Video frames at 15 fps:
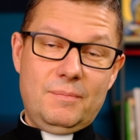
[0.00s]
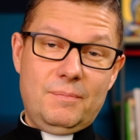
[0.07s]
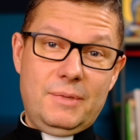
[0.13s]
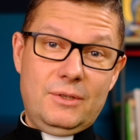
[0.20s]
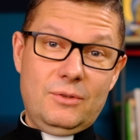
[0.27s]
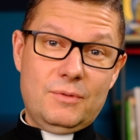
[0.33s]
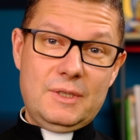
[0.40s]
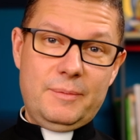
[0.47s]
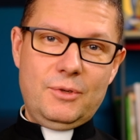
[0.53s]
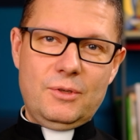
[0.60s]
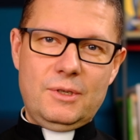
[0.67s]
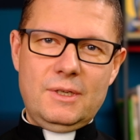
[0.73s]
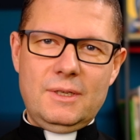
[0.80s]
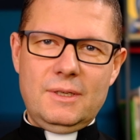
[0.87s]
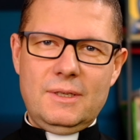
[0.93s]
będą
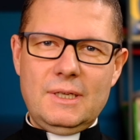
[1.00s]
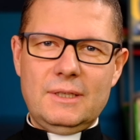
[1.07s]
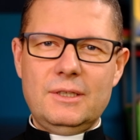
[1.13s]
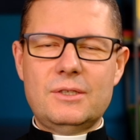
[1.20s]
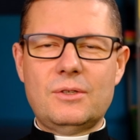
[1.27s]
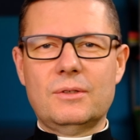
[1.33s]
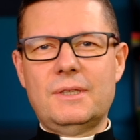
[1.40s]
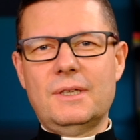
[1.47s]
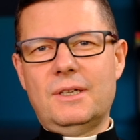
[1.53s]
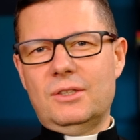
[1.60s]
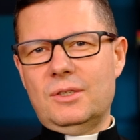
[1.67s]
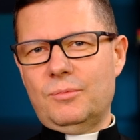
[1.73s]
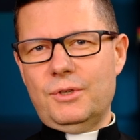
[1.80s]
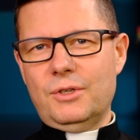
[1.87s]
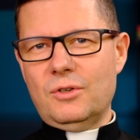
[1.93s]
zamienione na dyskoteki,
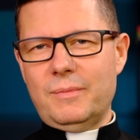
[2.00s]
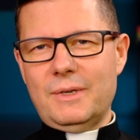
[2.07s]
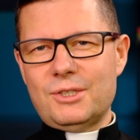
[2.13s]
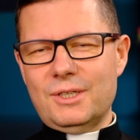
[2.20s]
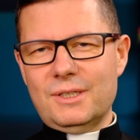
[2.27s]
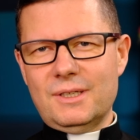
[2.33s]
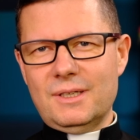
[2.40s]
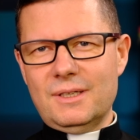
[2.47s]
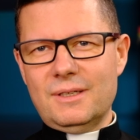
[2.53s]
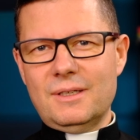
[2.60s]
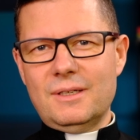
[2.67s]
to było jego marzenie.